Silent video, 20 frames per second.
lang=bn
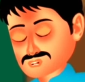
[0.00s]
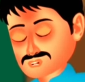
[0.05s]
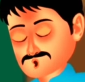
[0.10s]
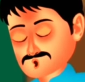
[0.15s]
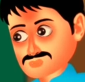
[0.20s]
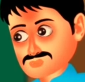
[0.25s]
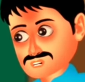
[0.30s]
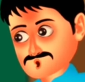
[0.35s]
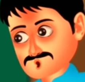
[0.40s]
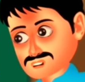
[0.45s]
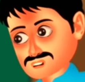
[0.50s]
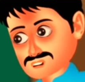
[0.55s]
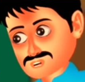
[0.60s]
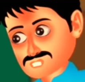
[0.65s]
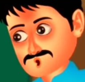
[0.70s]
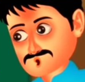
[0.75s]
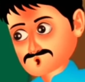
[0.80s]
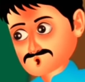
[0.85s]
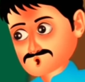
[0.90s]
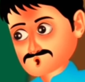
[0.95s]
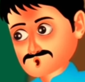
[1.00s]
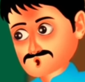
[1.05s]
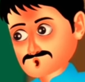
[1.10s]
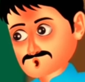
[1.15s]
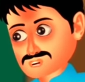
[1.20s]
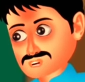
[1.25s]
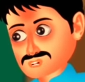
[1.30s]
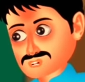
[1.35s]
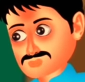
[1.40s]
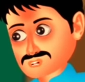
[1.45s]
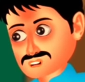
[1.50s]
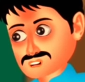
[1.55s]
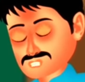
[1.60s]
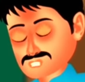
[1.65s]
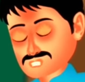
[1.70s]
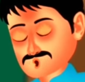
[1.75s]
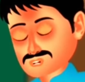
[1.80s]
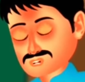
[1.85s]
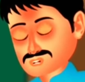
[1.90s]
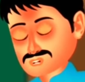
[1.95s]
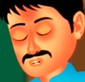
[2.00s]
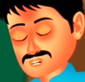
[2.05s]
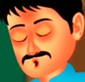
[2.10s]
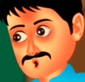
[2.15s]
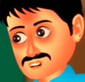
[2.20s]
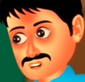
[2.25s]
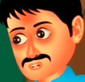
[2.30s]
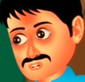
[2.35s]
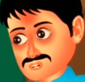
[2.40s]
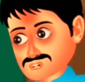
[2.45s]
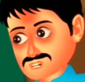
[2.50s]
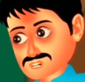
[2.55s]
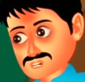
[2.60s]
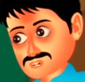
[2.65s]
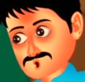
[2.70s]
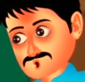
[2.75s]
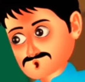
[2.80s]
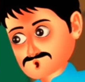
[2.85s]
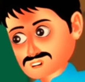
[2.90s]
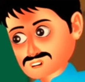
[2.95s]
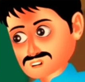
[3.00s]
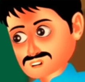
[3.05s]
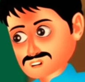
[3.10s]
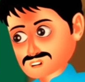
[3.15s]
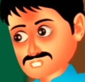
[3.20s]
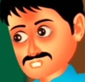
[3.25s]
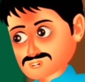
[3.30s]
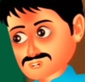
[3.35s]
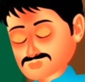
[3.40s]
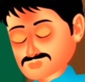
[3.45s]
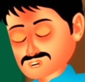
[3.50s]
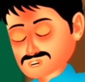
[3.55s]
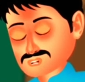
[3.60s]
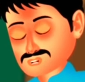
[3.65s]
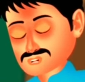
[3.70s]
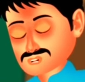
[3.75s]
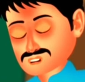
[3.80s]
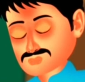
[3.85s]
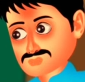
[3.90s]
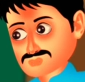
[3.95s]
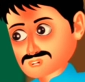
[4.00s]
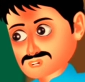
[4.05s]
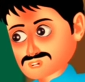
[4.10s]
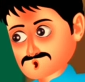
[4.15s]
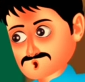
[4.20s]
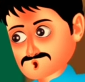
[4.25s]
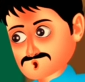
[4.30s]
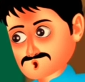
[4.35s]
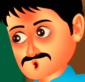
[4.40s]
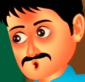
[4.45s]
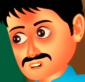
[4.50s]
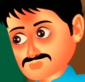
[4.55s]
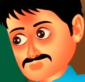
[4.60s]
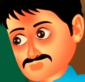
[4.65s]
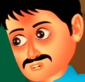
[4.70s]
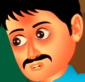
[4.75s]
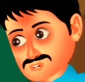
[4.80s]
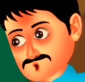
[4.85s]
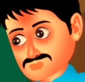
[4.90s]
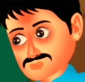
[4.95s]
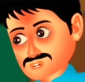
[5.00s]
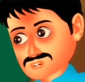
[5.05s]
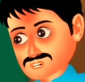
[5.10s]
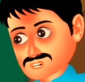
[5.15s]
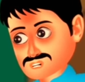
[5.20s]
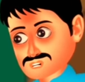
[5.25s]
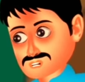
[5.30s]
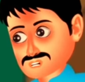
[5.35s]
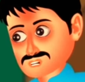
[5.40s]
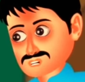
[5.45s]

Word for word: এটা কি করে সম্ভব আমাদের জঙ্গলে রাজপ্রাসাদ আছে সেটা তো আমরা জানতামই না